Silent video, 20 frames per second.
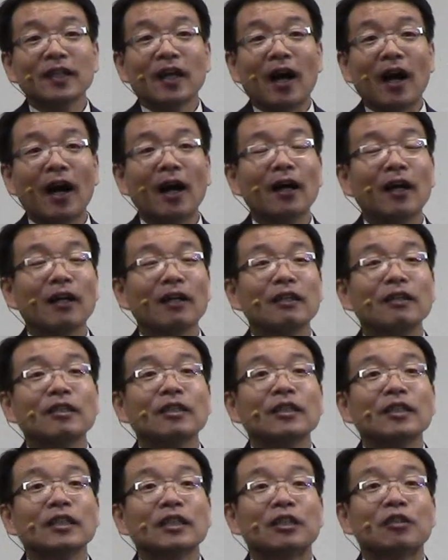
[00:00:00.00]
아
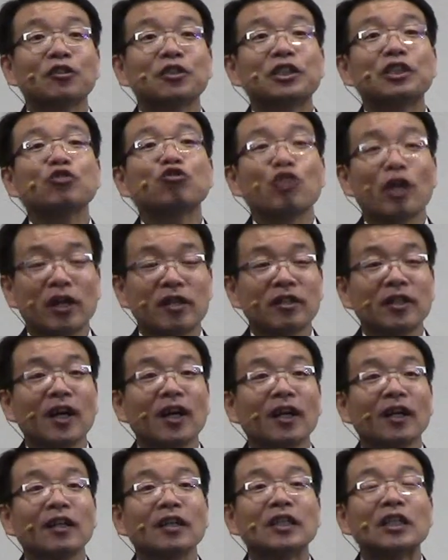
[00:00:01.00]
이것이
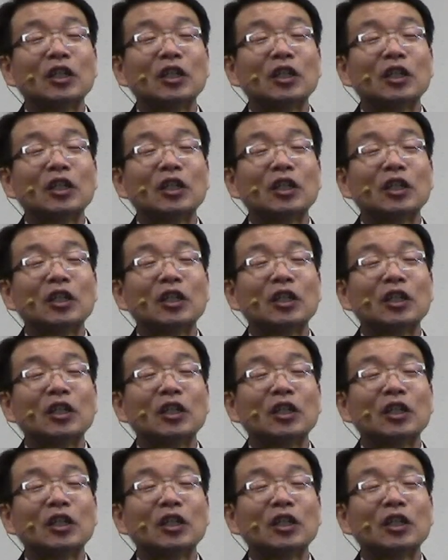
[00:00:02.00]
죄구나